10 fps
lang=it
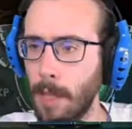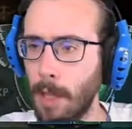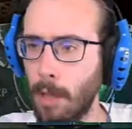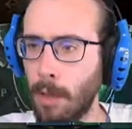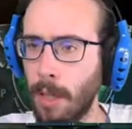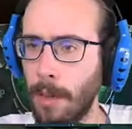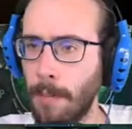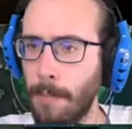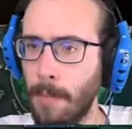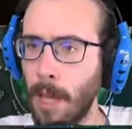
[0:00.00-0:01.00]
Ok.
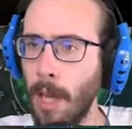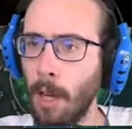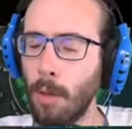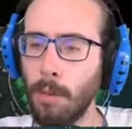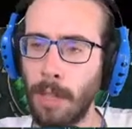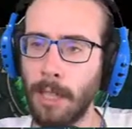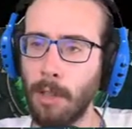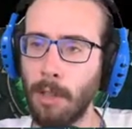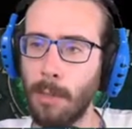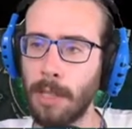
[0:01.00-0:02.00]
Comunque l'altra volta mi è